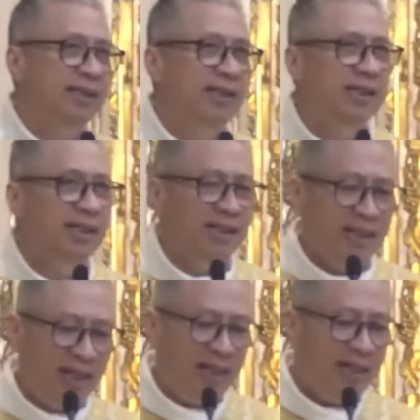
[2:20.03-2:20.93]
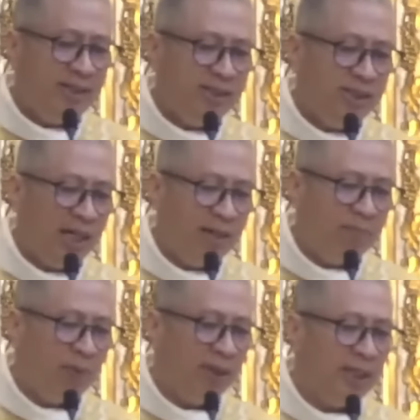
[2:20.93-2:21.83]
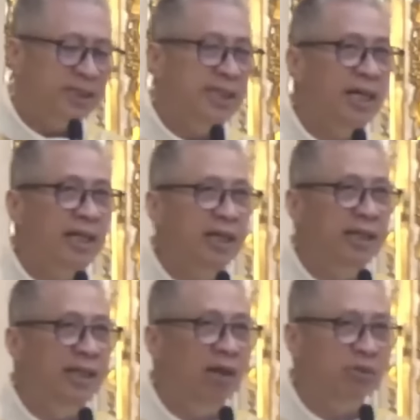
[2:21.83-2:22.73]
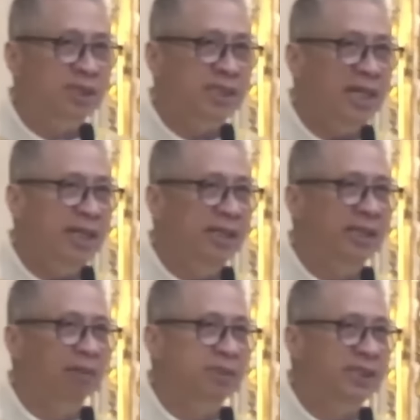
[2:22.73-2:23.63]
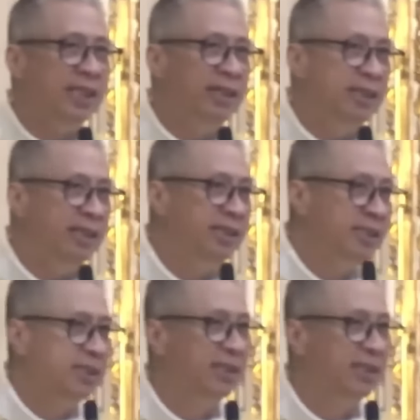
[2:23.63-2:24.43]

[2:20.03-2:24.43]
The late John Paul II, now saint, have said this,